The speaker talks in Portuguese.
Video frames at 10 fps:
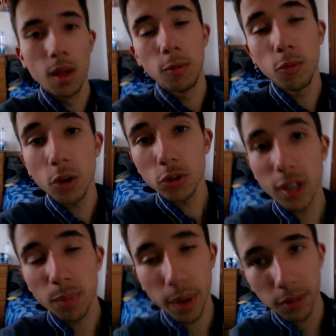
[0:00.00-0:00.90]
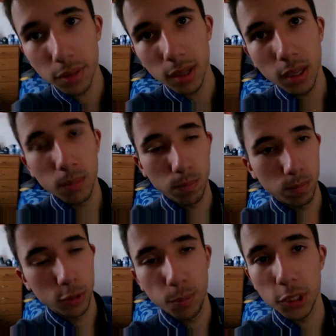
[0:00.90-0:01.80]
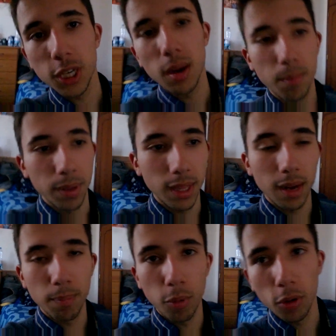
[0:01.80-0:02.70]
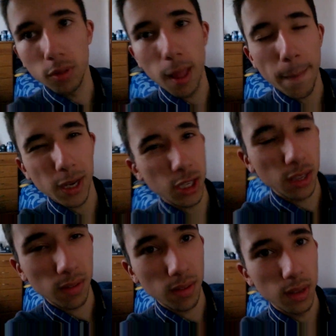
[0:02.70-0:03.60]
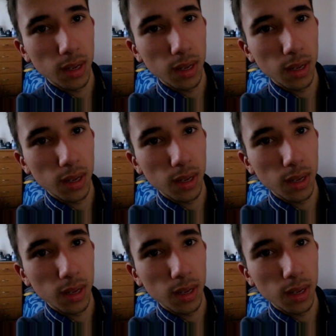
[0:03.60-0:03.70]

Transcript: Se Vou ajudar depressa e despachar-me para estar pronto lá para as 7,